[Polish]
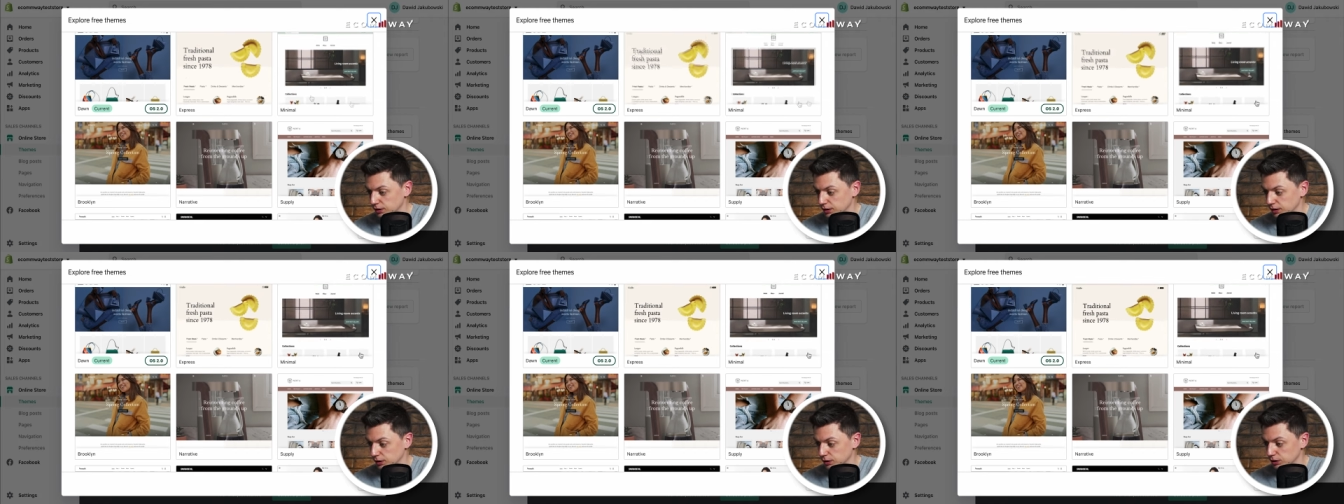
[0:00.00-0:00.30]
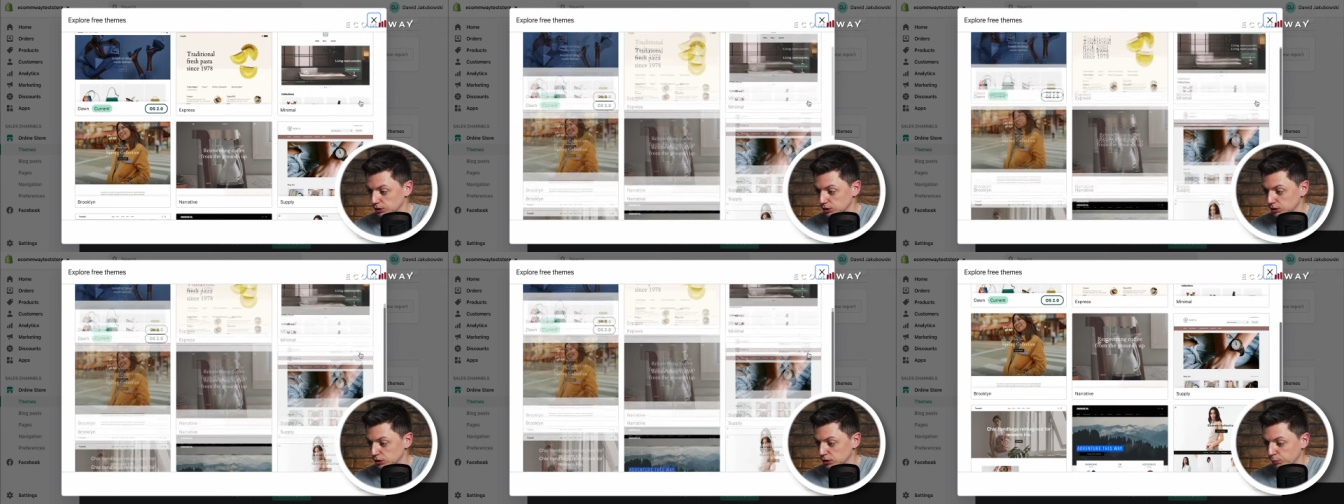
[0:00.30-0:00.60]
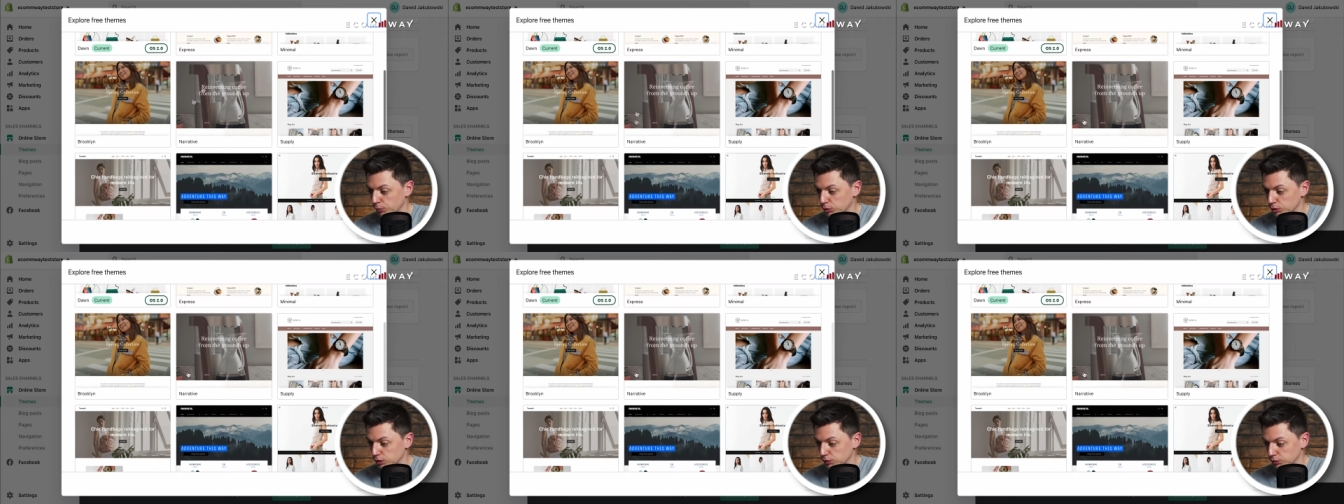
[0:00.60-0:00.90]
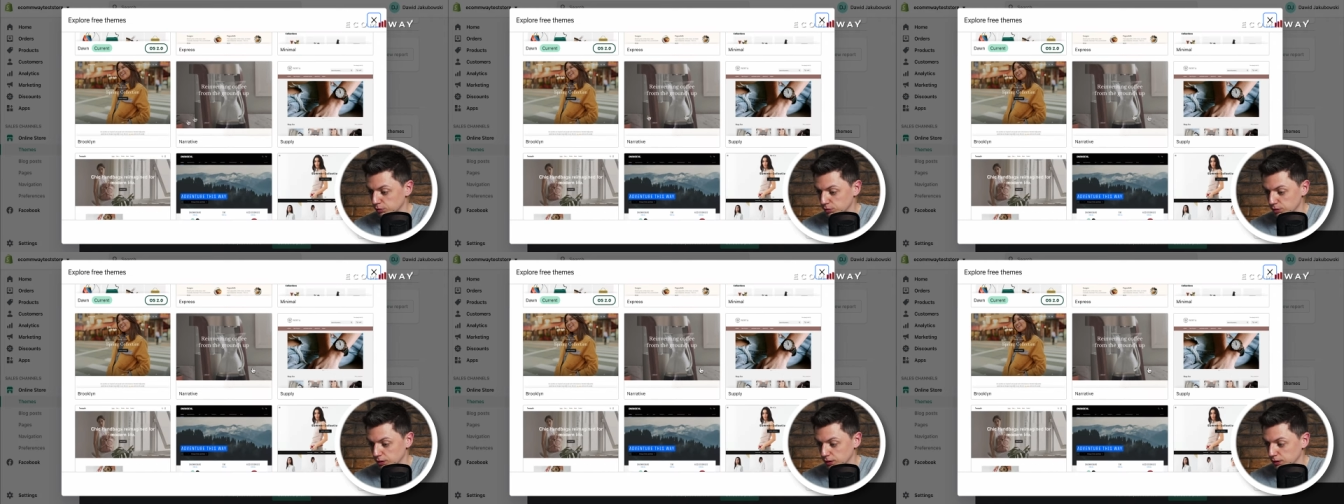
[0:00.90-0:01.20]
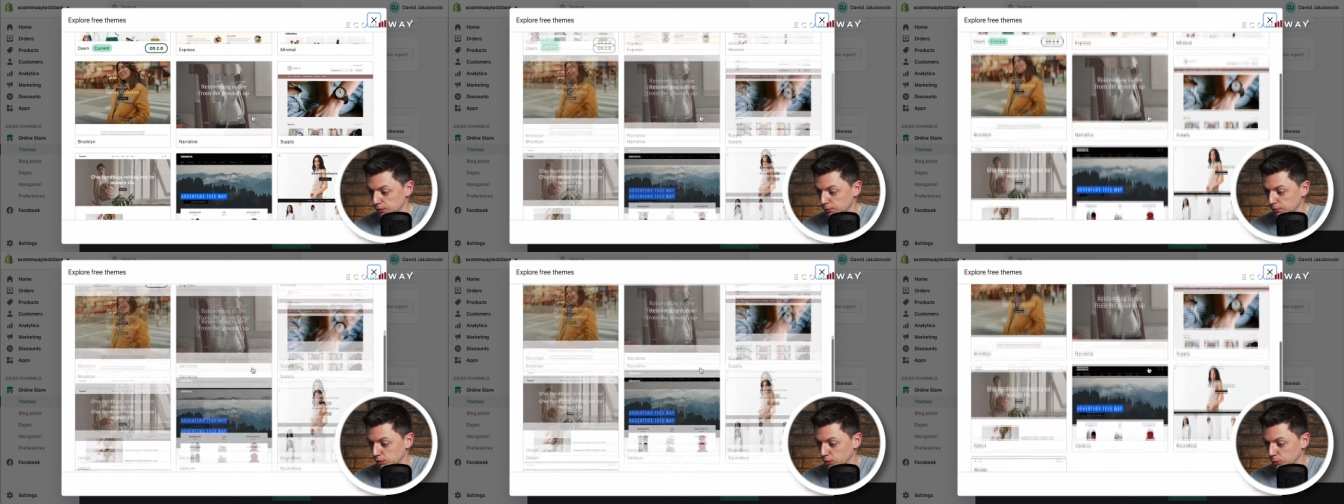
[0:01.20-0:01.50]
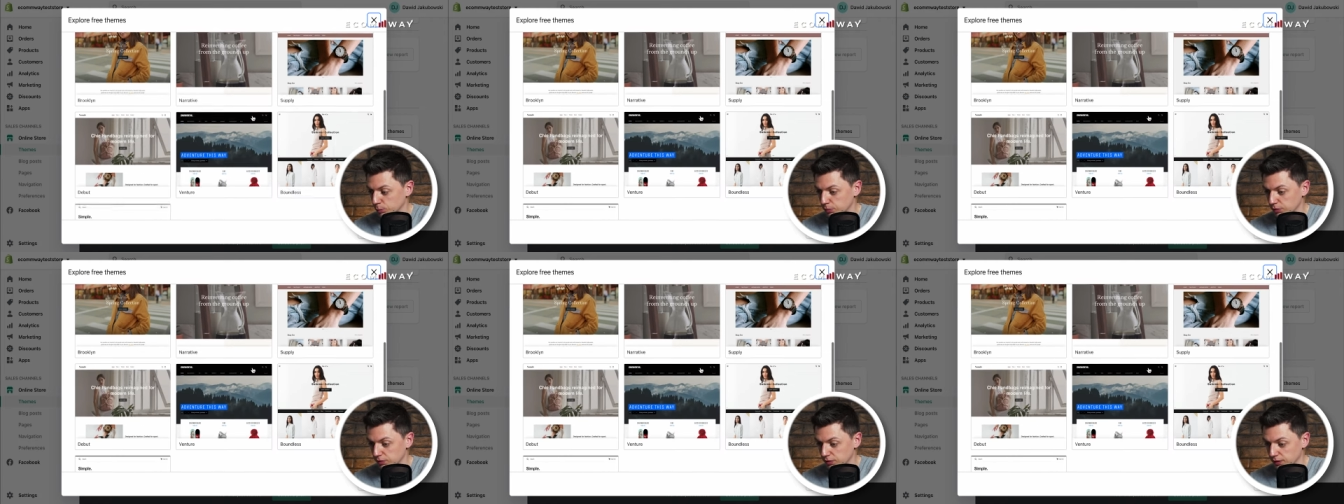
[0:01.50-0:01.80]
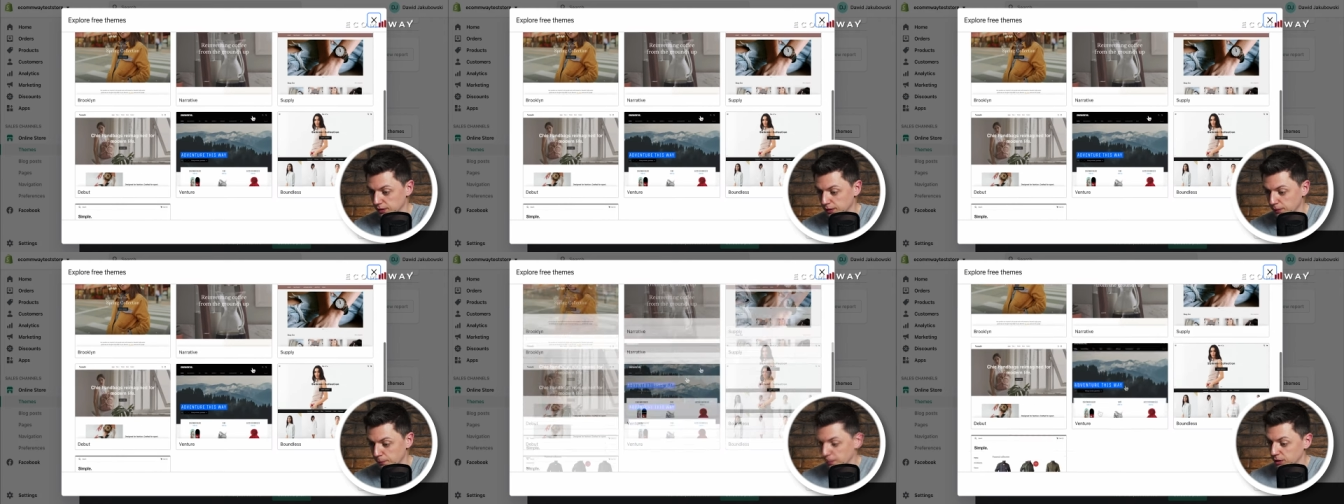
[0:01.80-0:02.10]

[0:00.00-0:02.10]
jakiś motyw, który nam odpowiada.